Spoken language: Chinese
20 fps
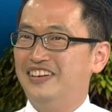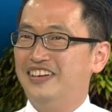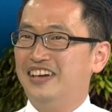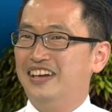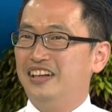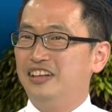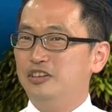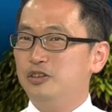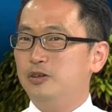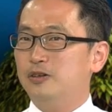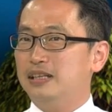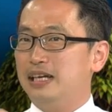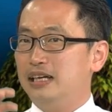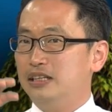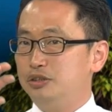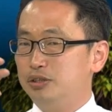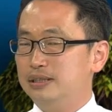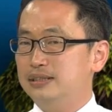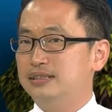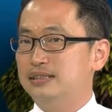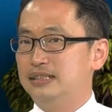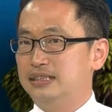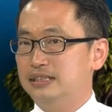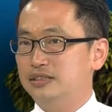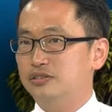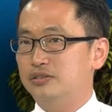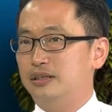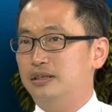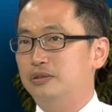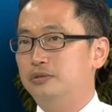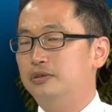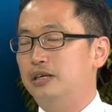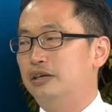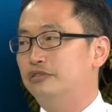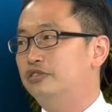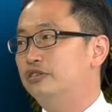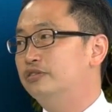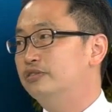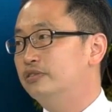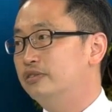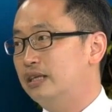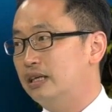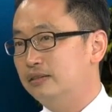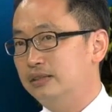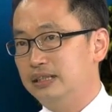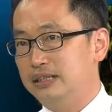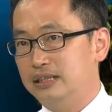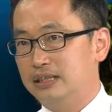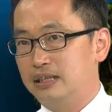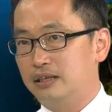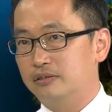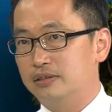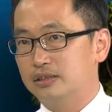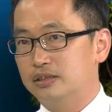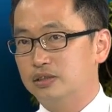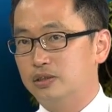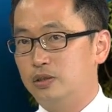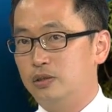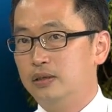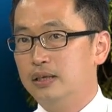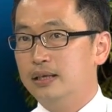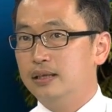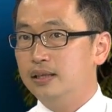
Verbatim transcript: 是。如果它确实已经转换过来峰峰高低低高的时候，